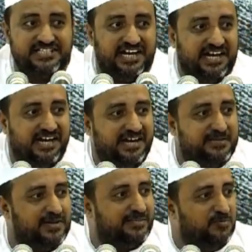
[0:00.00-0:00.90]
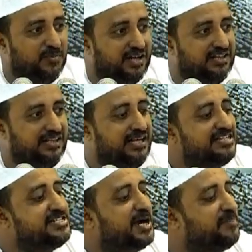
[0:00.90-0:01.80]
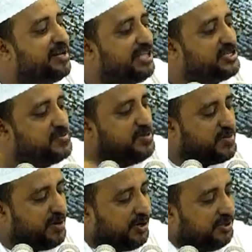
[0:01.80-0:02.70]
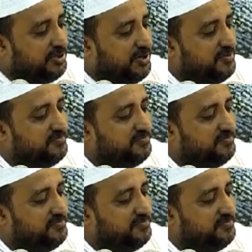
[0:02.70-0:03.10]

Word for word: jalan bertemu berhenti sedang bertasbih kepada Allah